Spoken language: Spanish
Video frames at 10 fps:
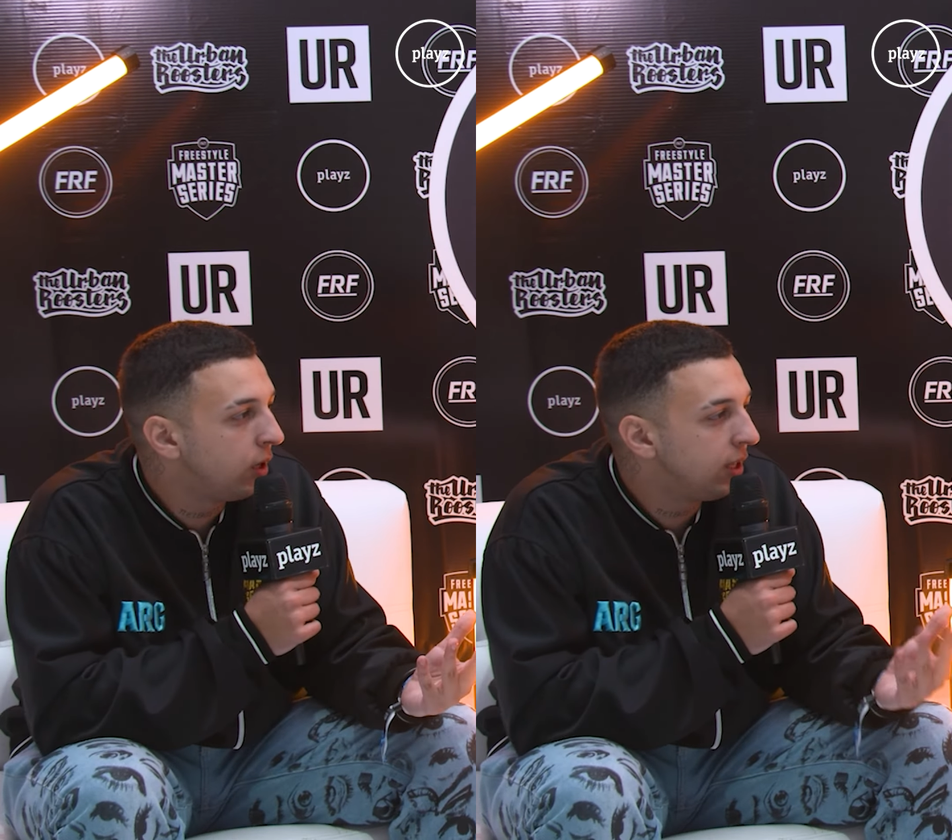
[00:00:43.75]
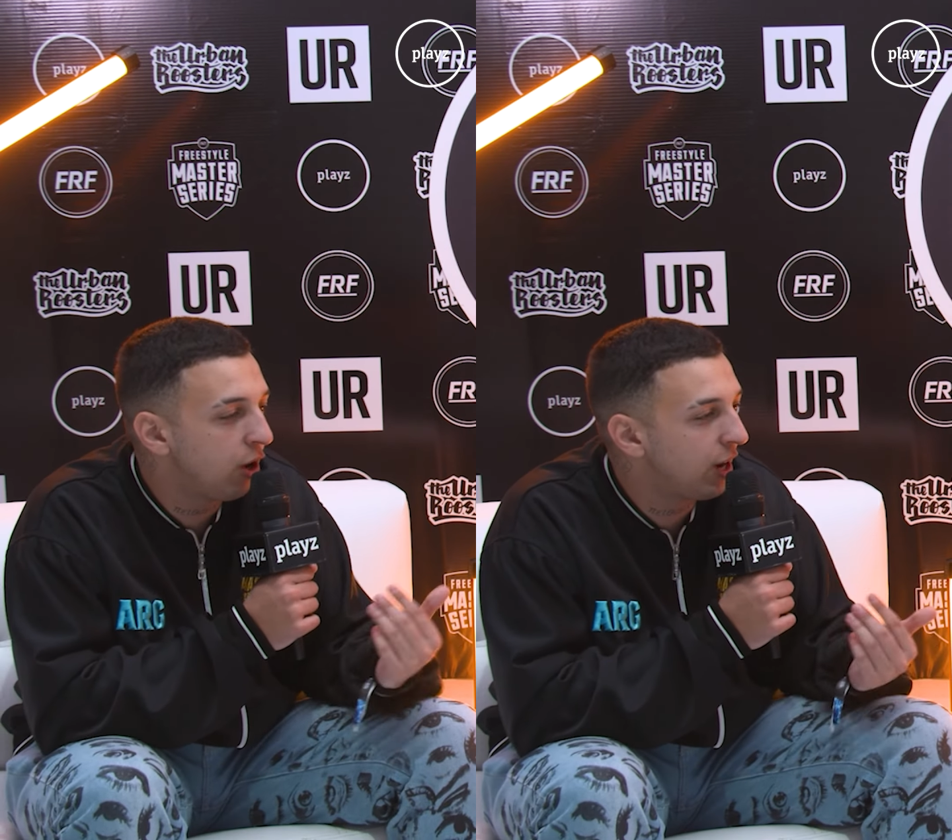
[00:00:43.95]

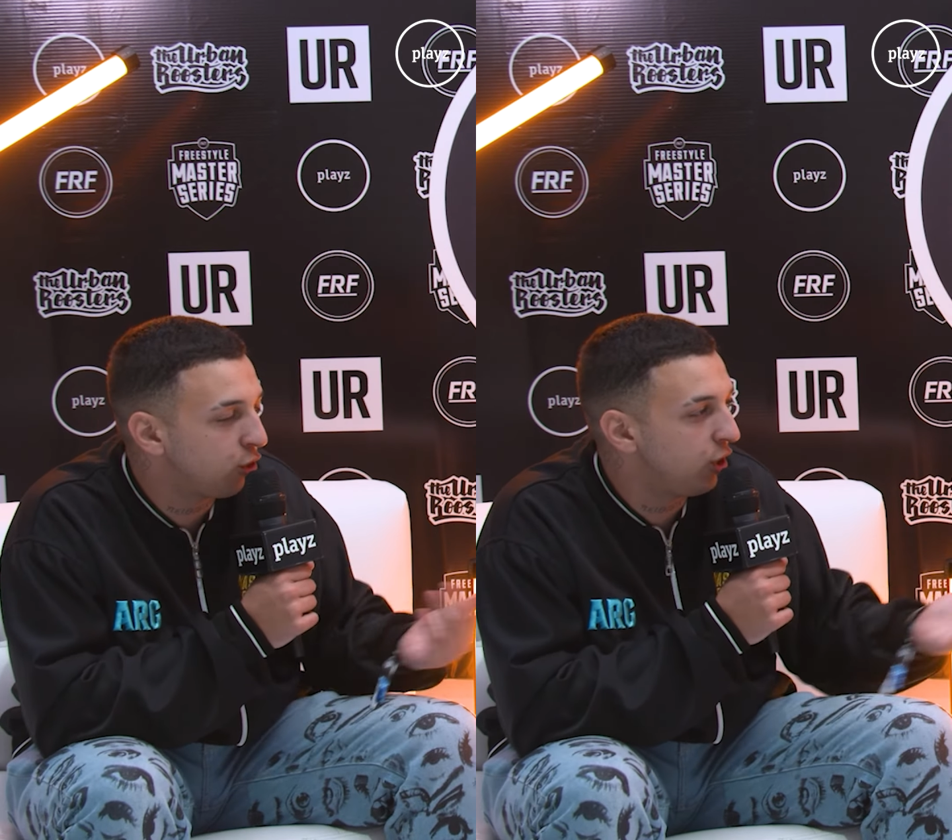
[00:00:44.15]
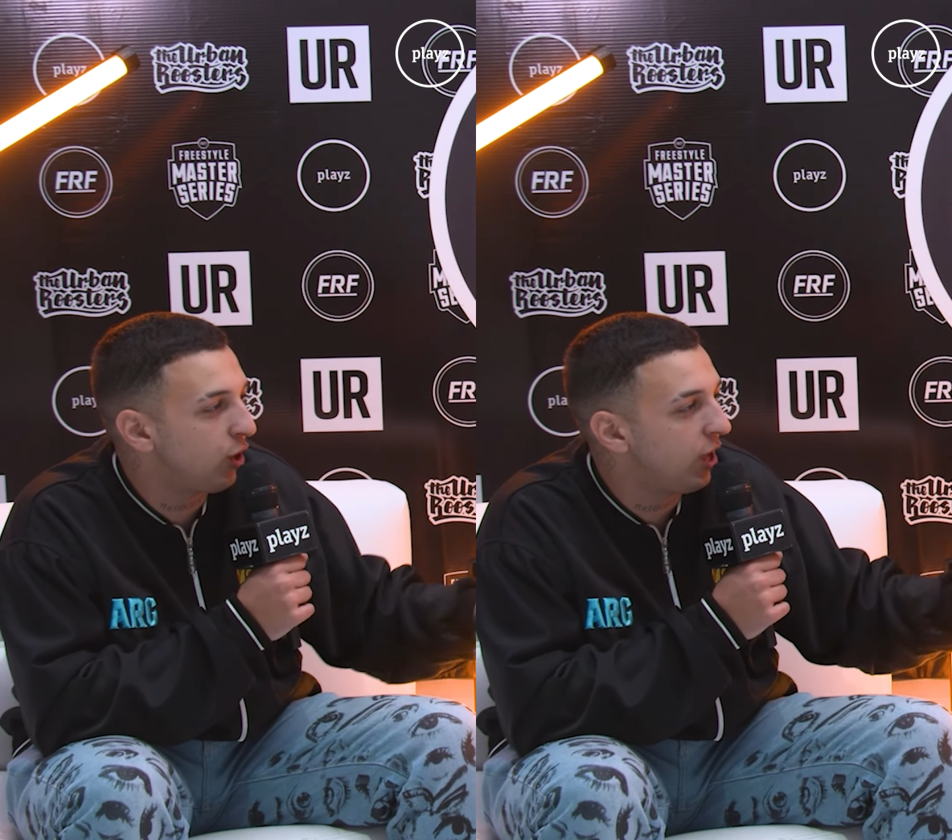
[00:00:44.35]
Y ahora
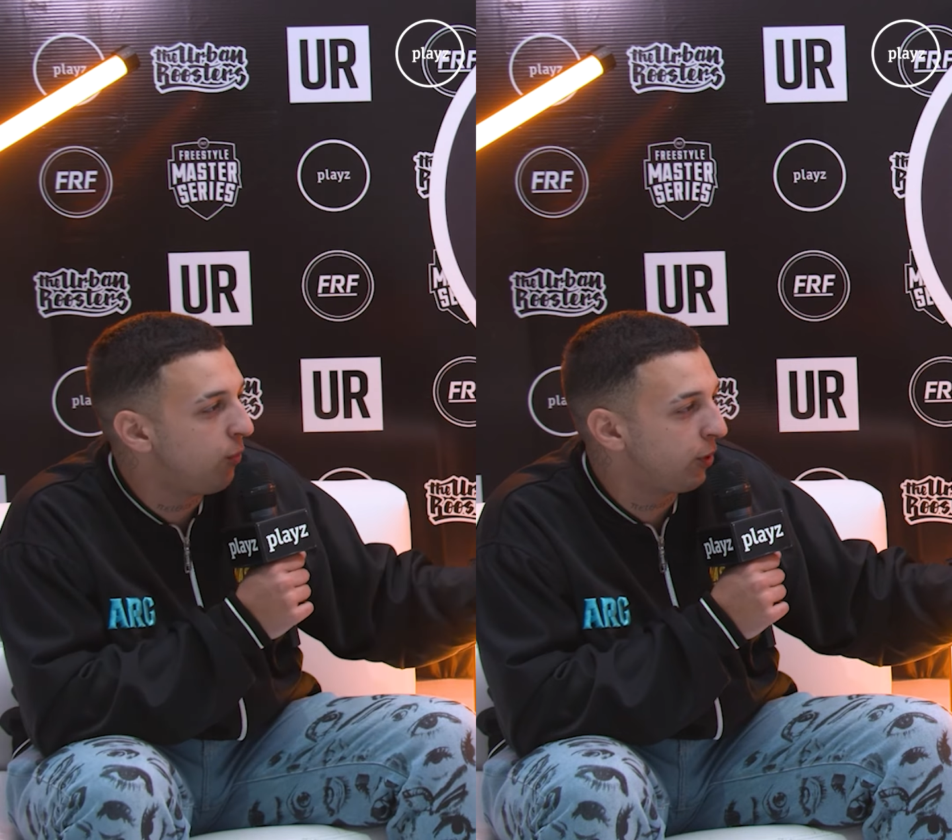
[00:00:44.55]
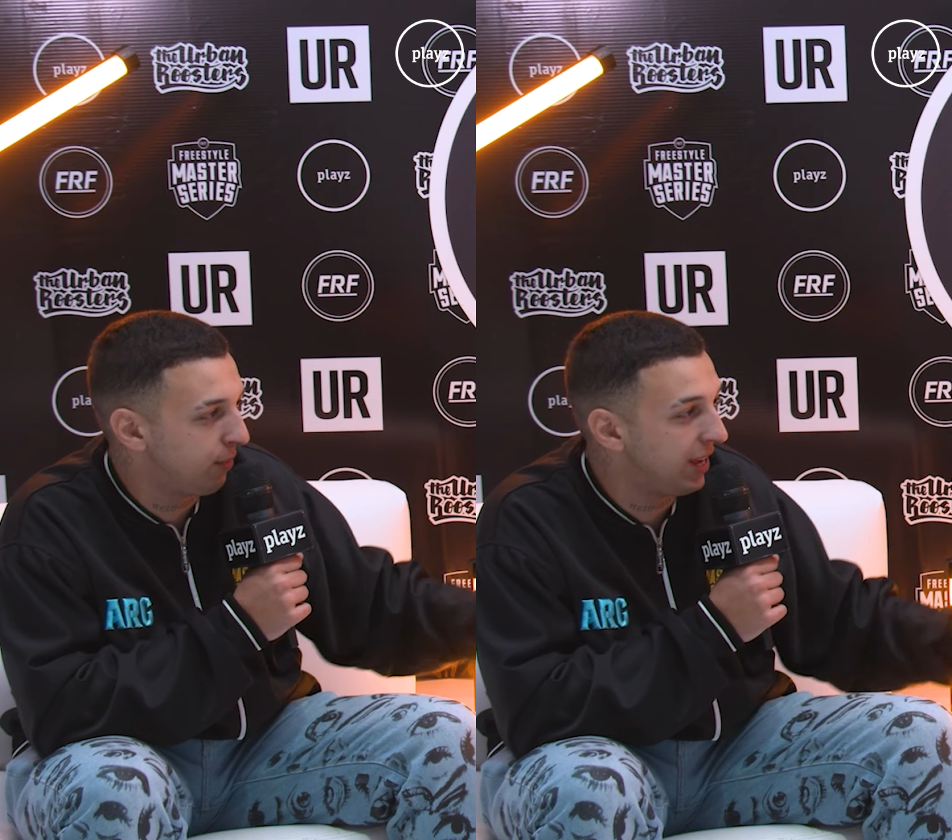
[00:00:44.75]
estoy enojado
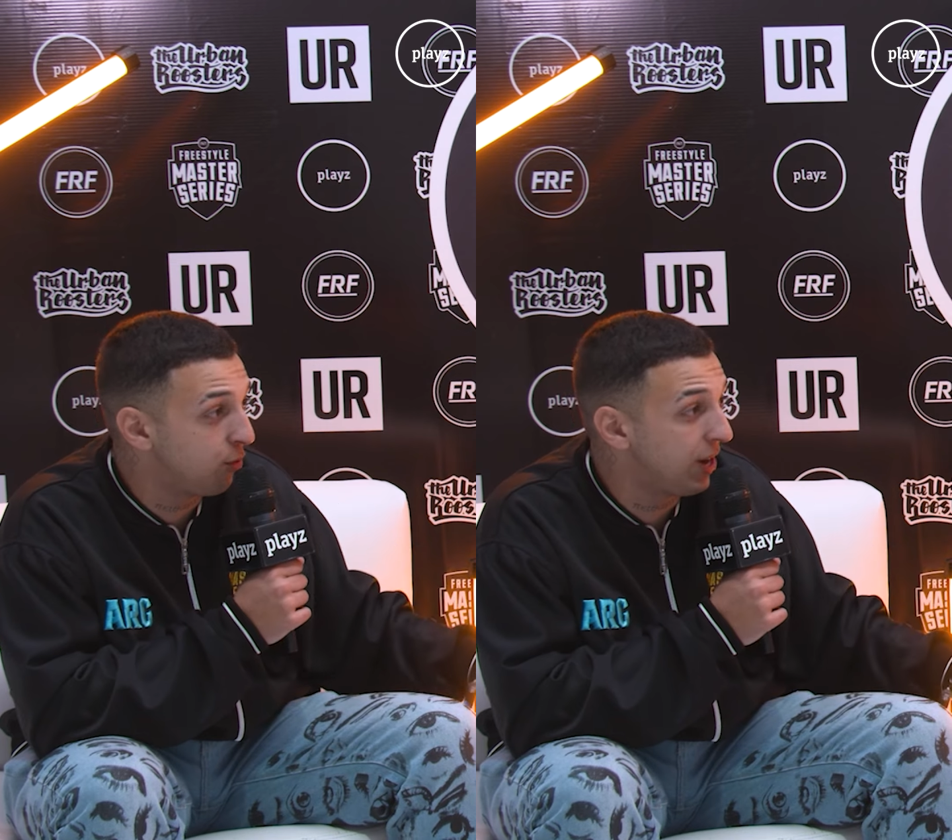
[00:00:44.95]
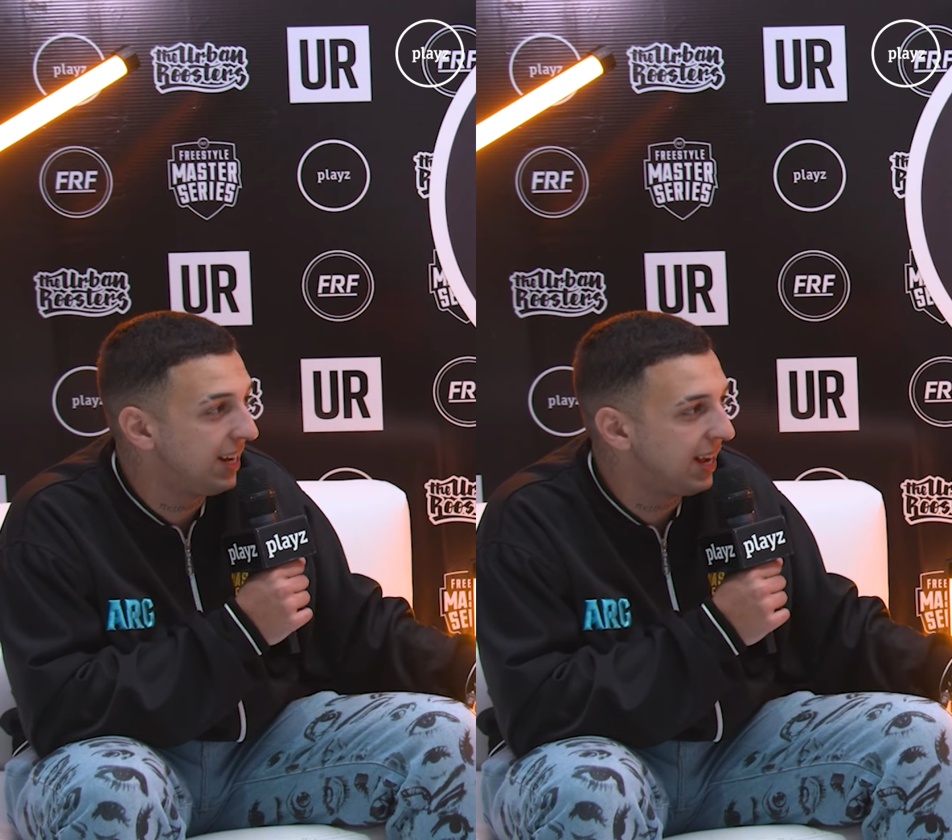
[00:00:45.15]
porque me
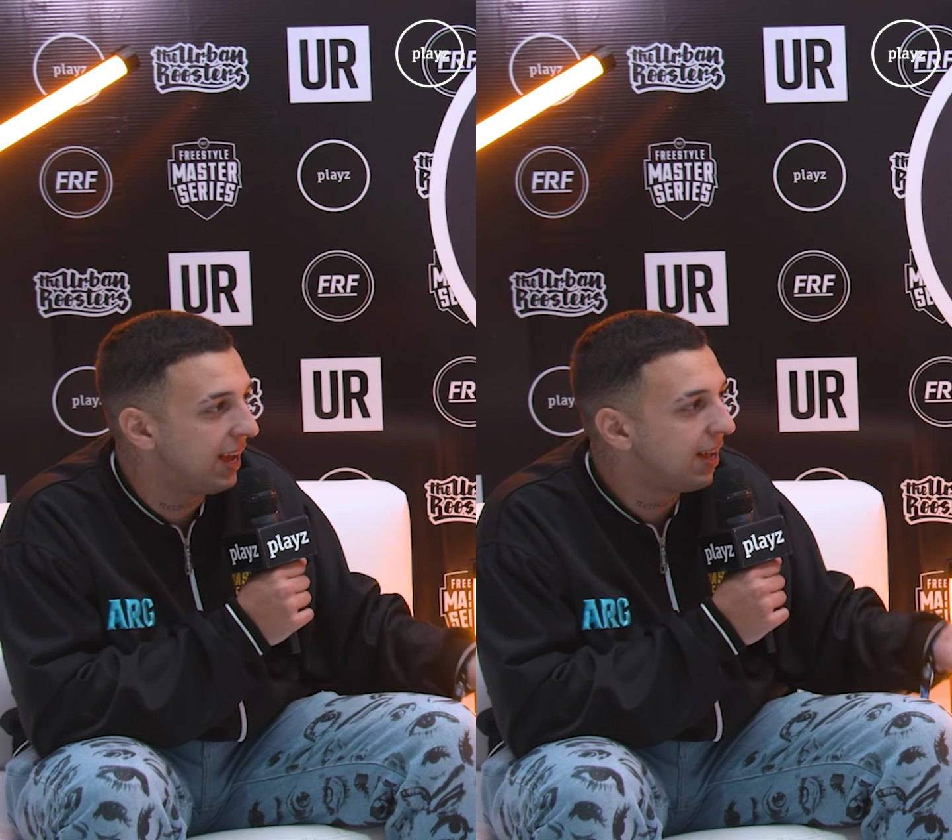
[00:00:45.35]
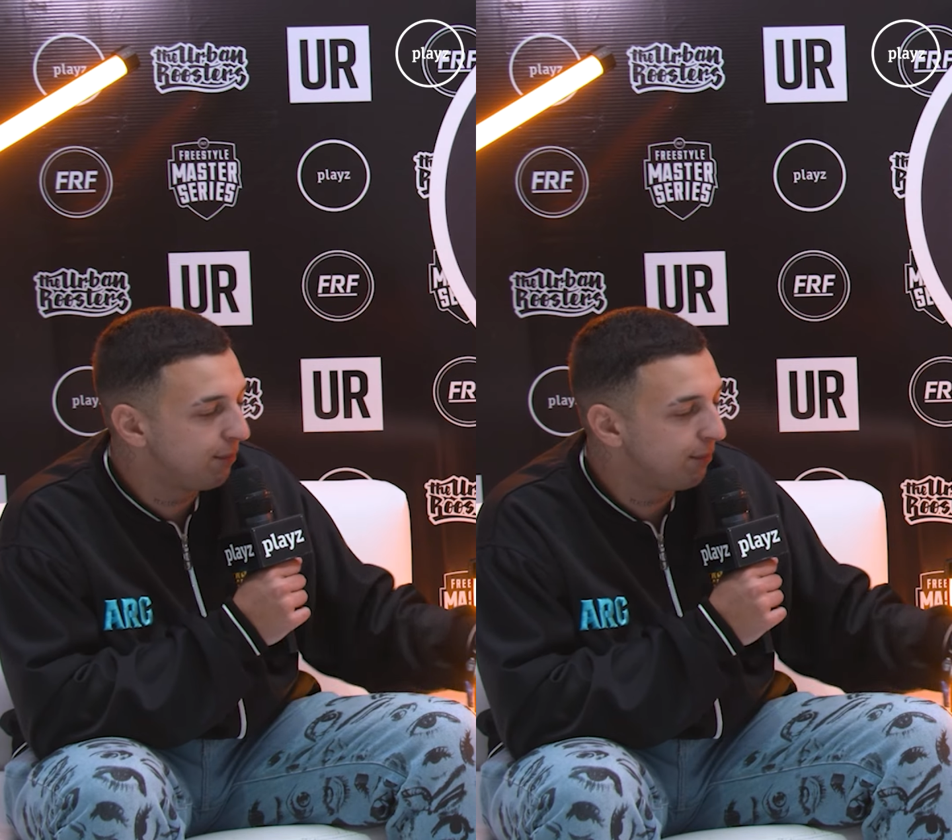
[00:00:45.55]
ganó una liga.